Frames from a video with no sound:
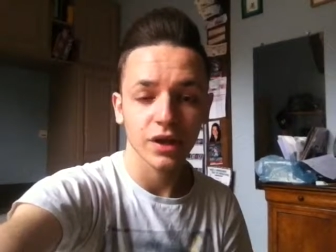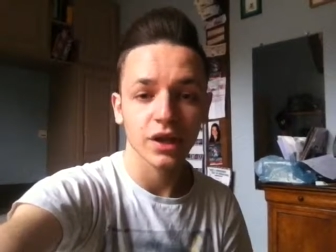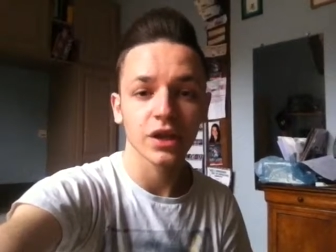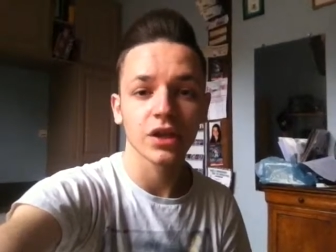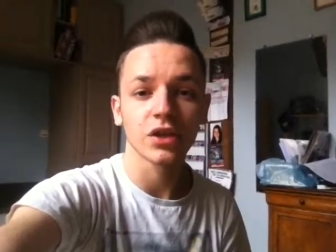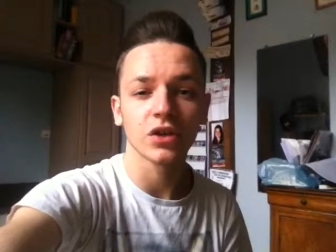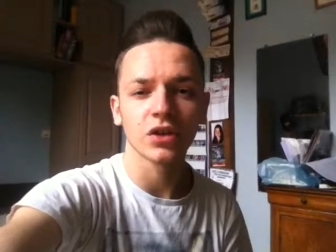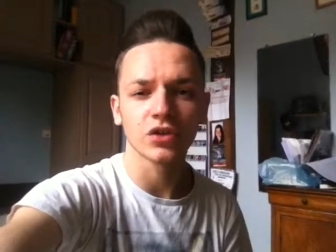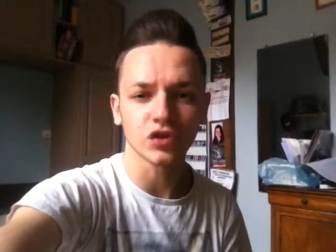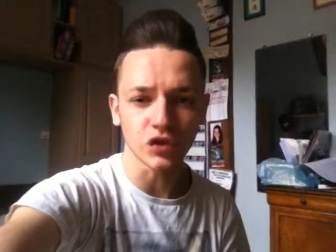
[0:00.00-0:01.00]

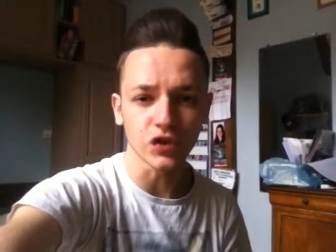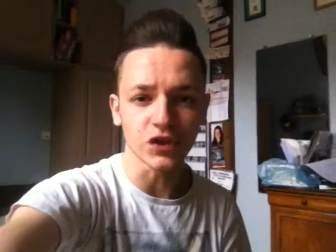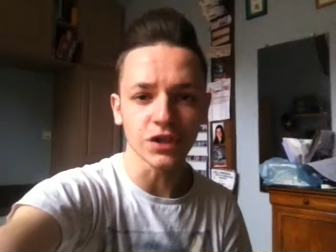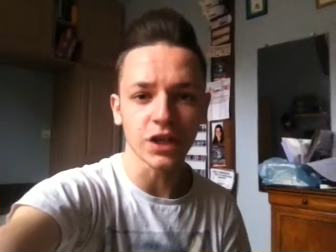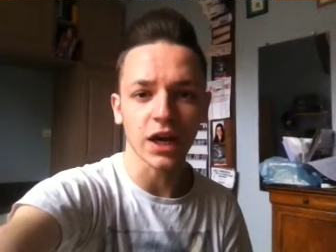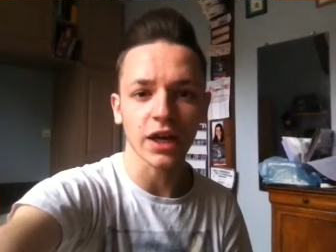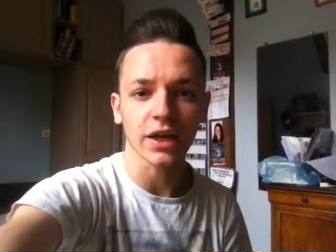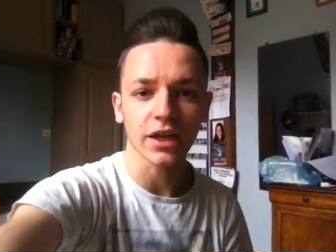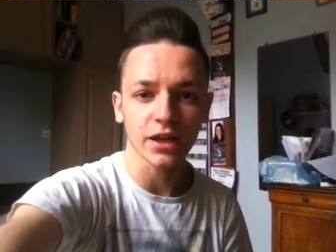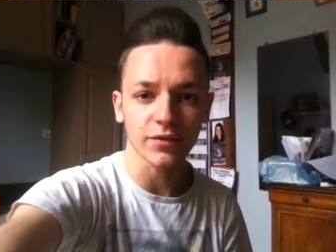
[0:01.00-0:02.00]
Et jeudi
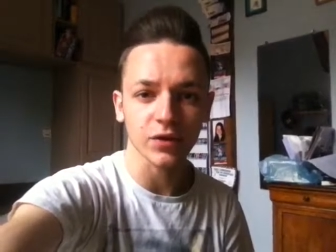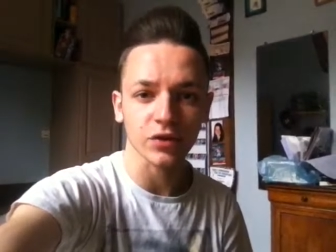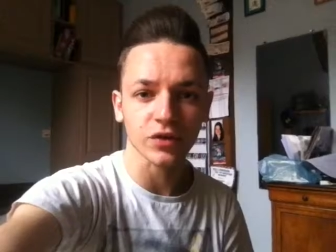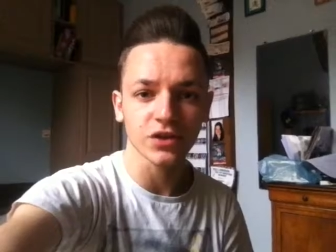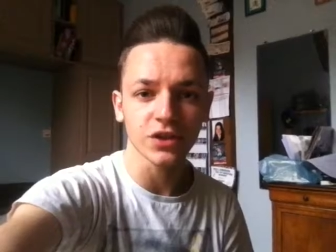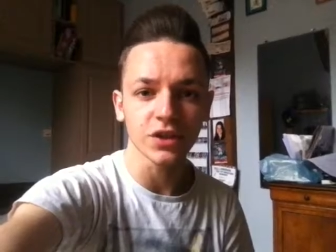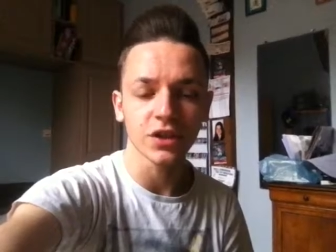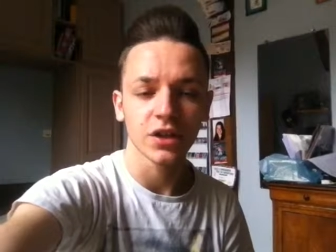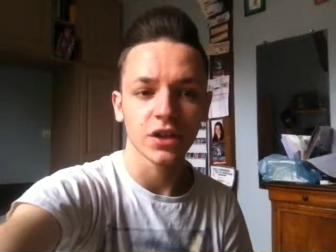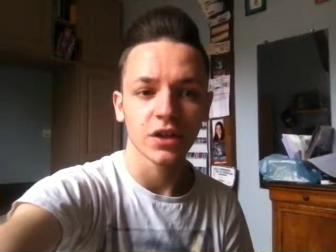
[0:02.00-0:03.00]
et vendredi,
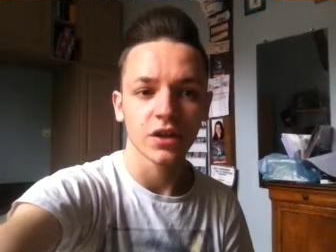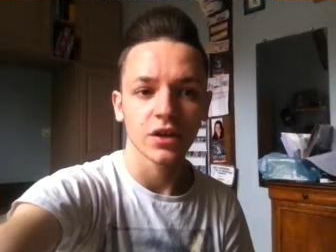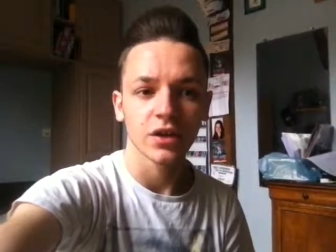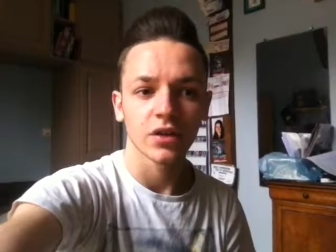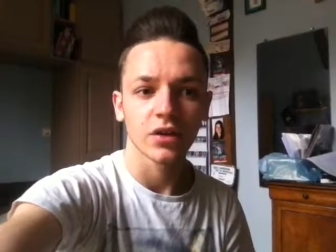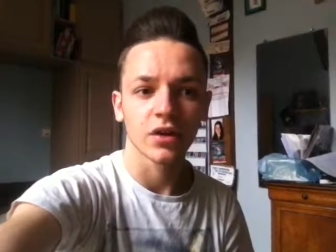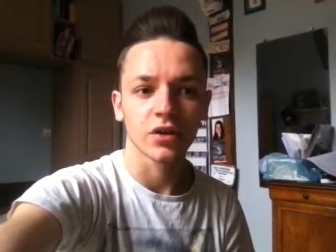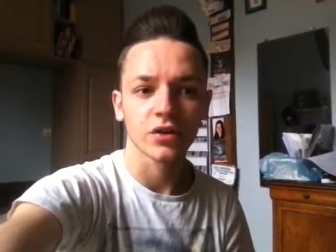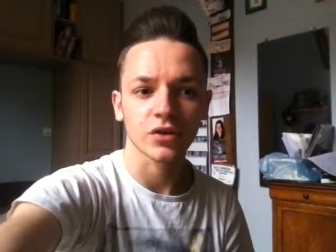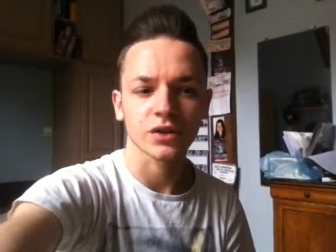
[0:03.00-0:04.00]

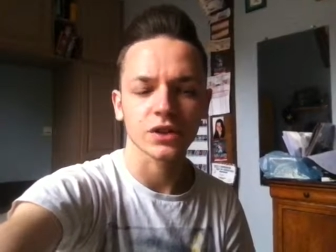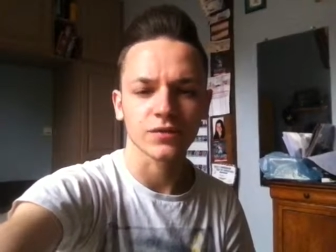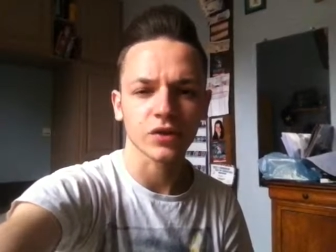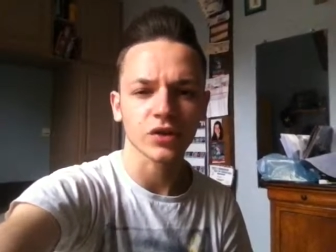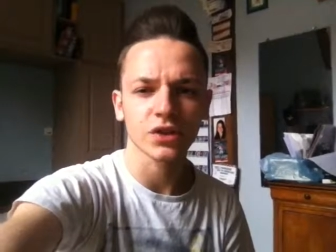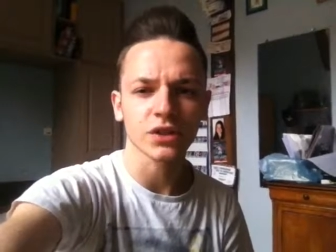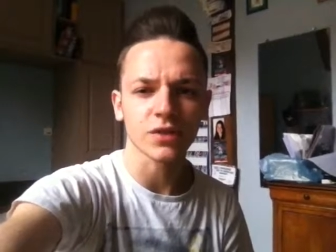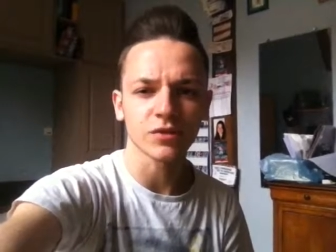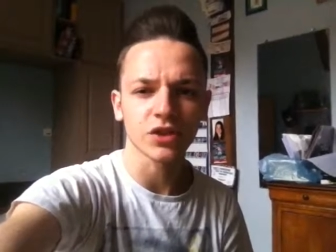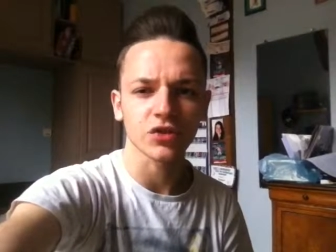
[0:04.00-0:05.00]
euh, non, c'est vendredi et
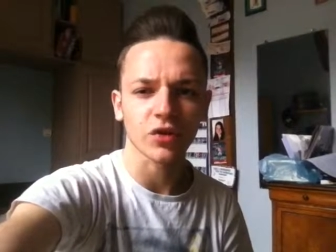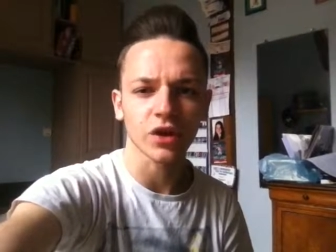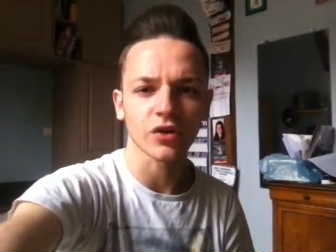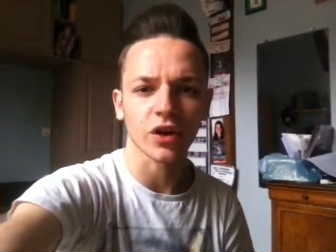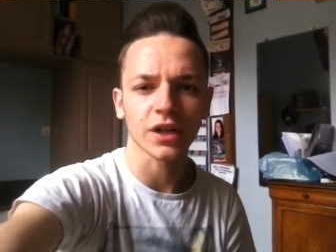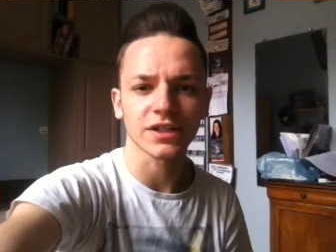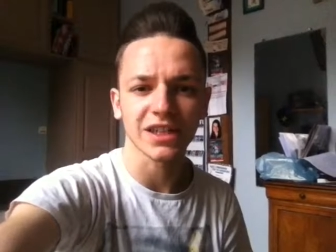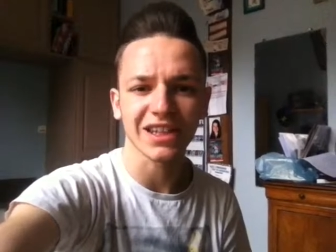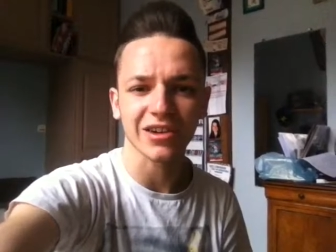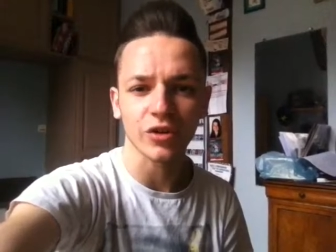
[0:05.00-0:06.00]
samedi, je crois, il y aura
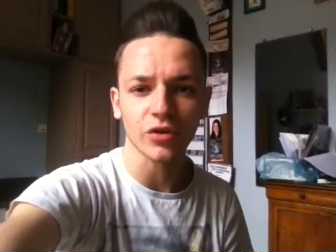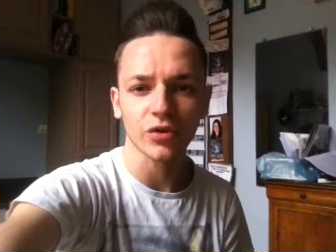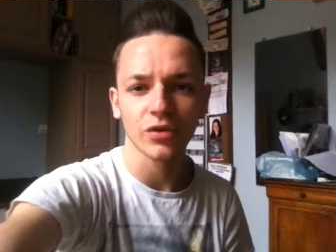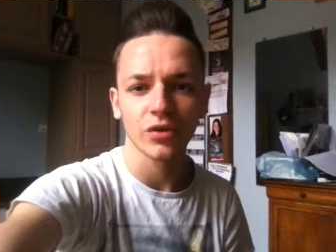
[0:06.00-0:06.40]
les attaquants.